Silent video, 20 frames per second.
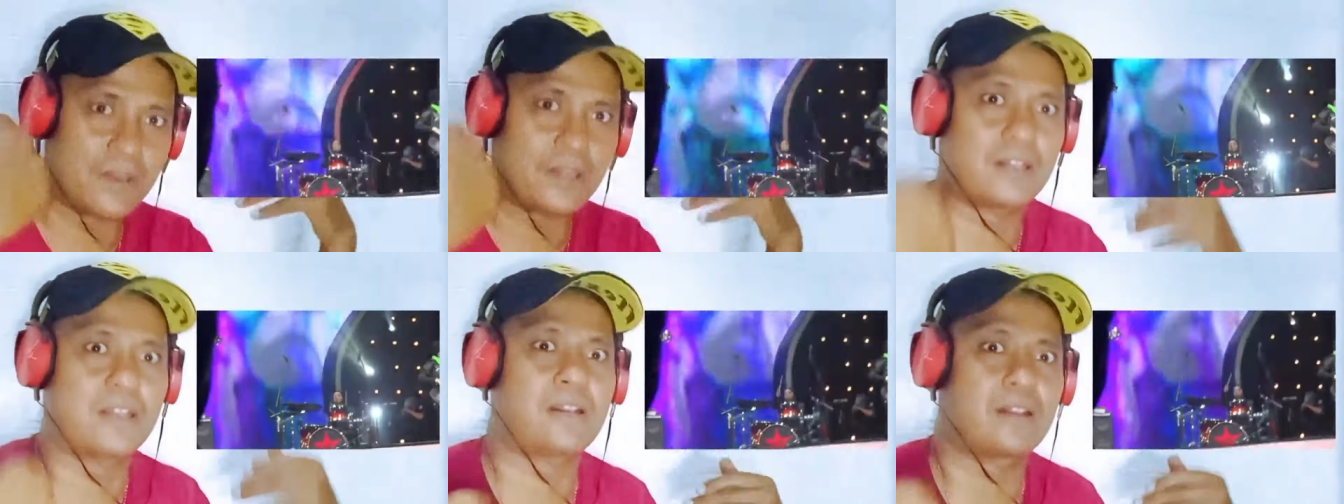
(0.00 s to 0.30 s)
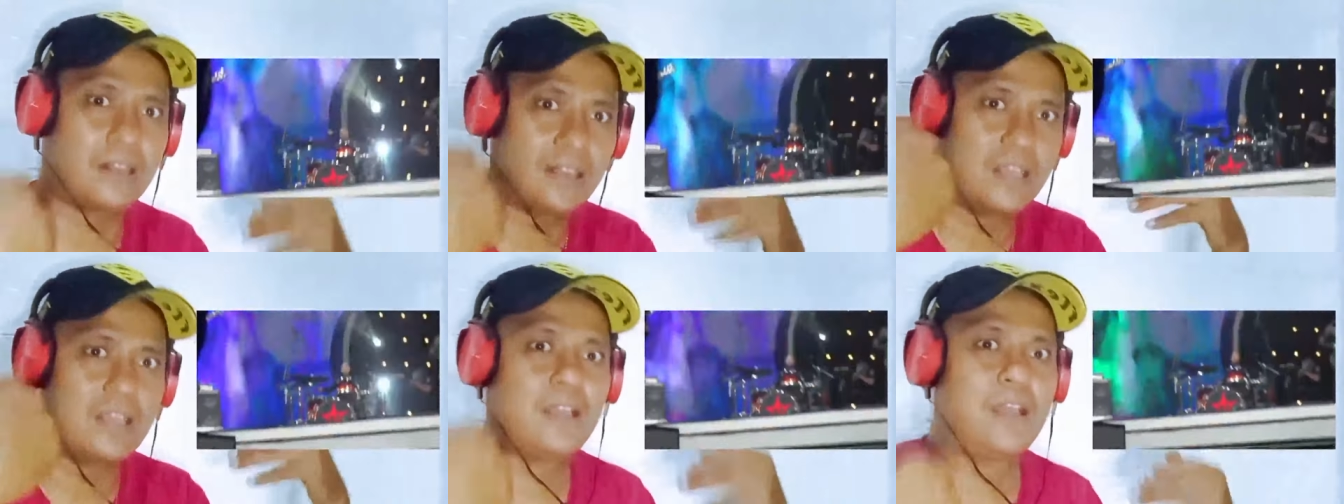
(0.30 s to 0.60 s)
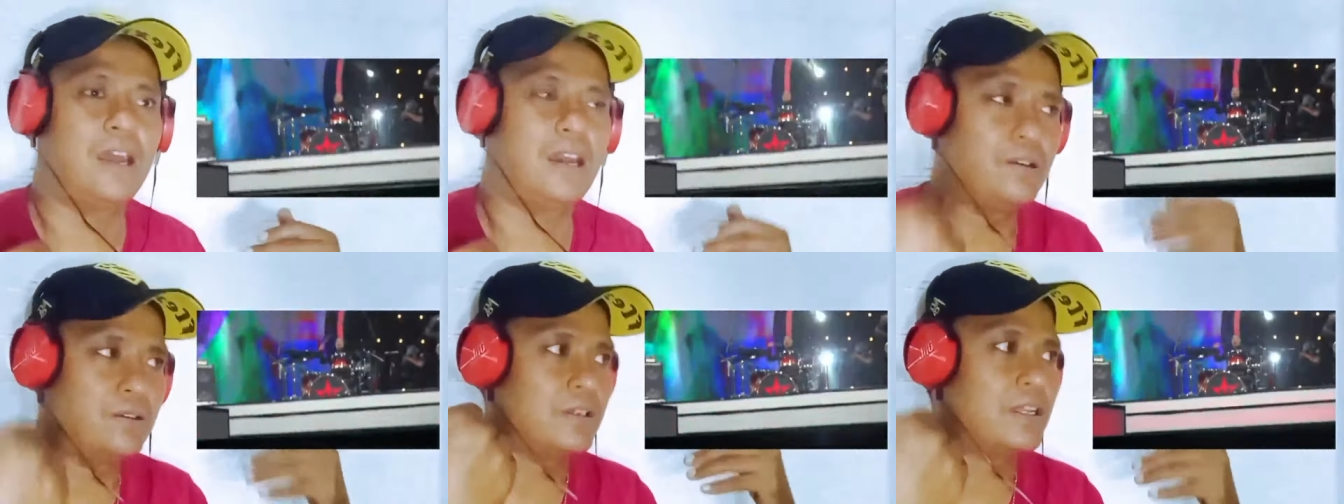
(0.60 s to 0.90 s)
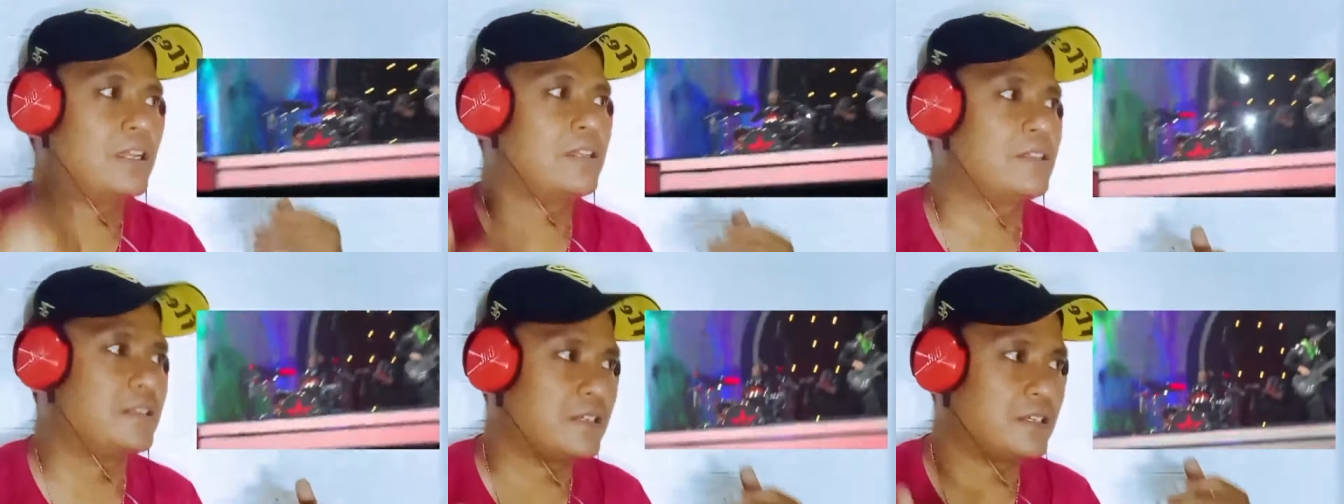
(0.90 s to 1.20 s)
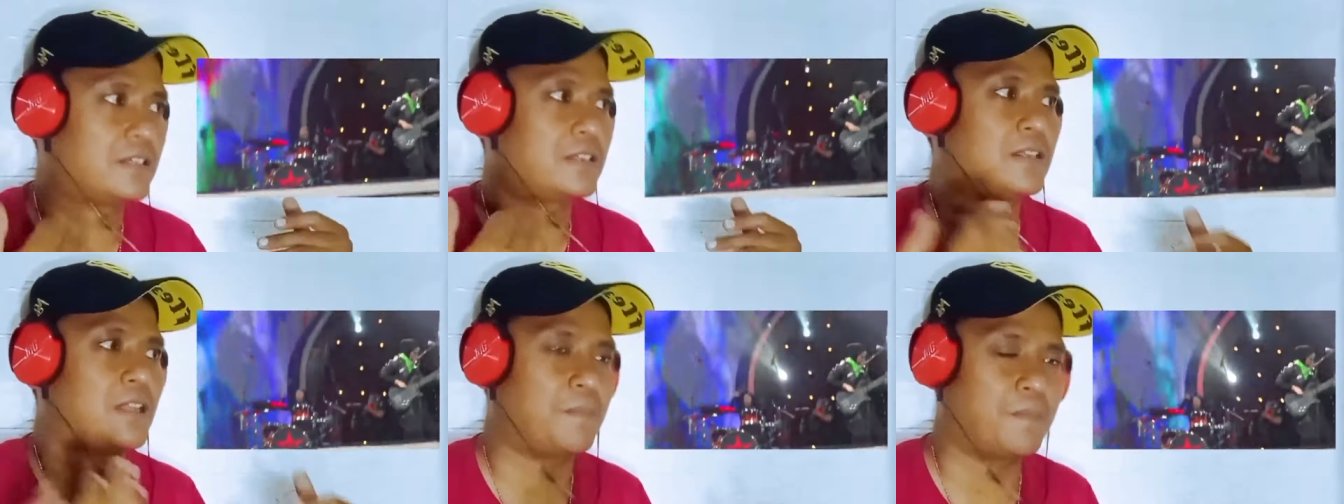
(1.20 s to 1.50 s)
bener
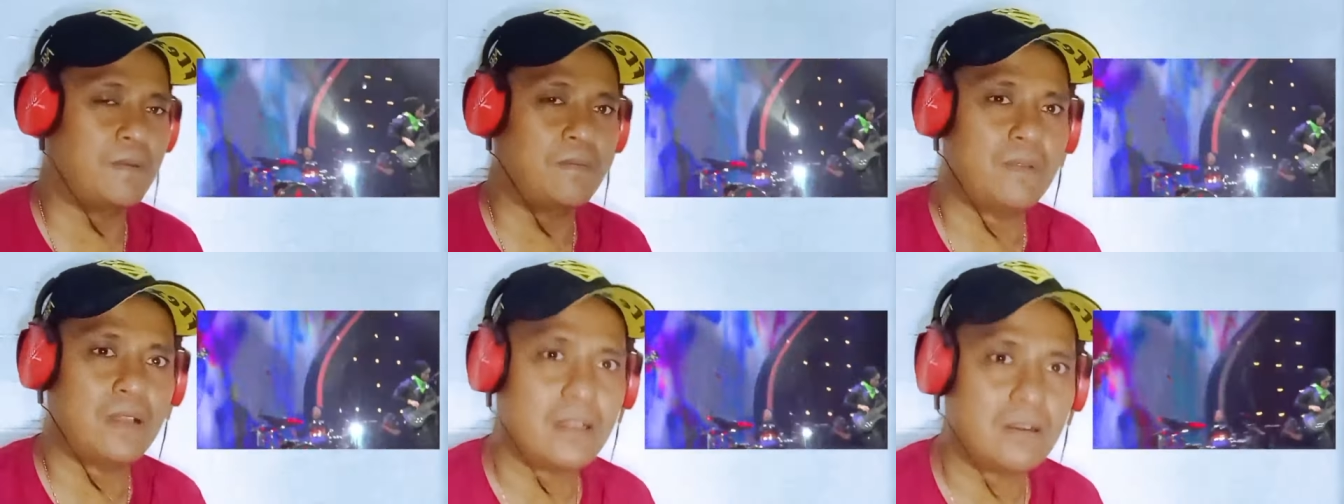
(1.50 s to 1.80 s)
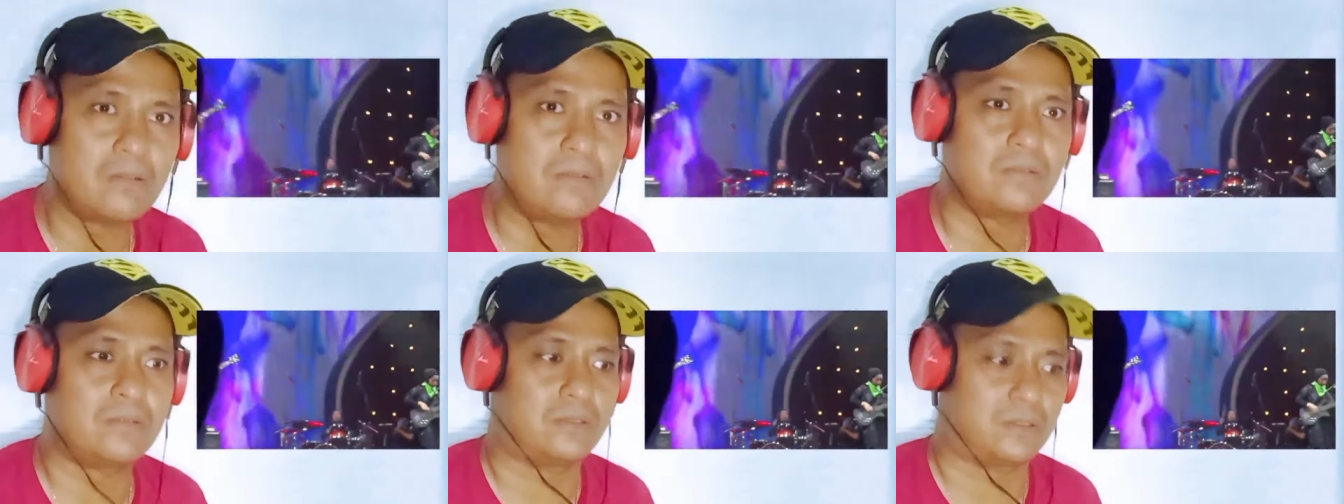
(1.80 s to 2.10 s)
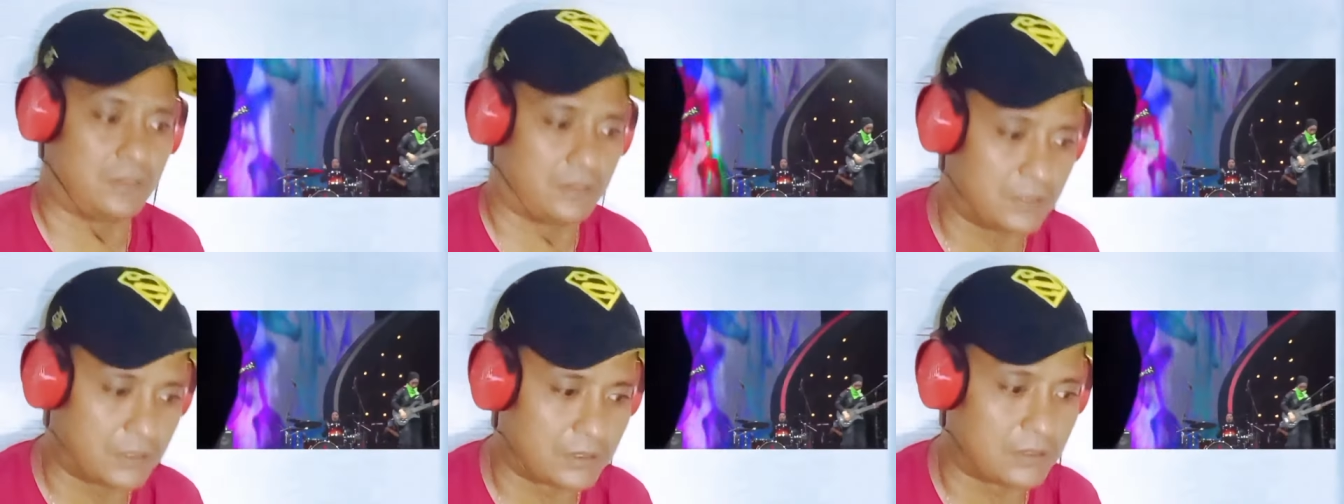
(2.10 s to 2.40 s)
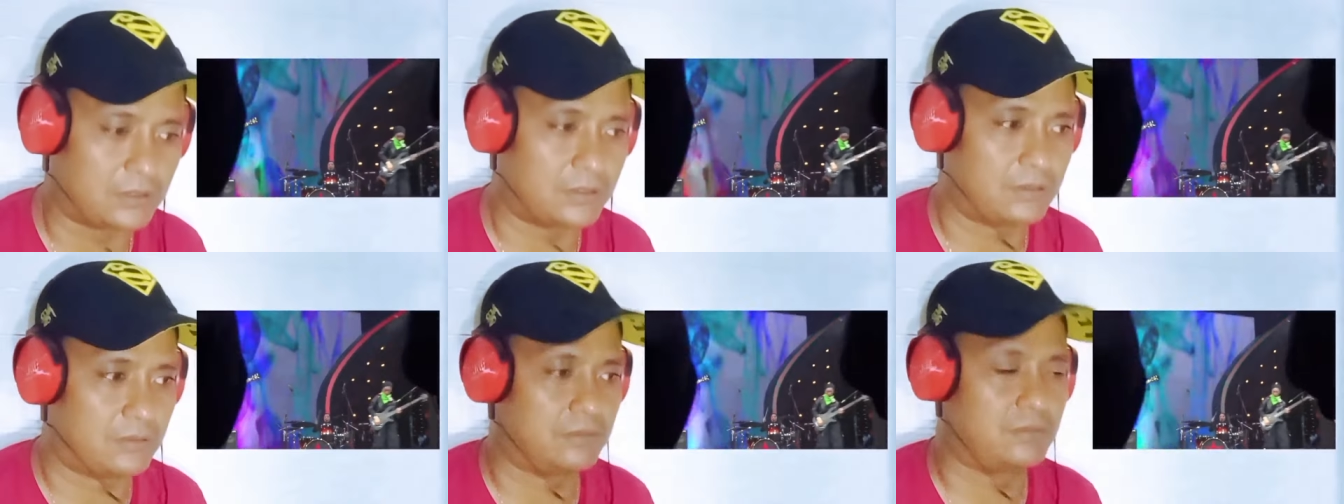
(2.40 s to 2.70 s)
auratnya tapi manggung gitu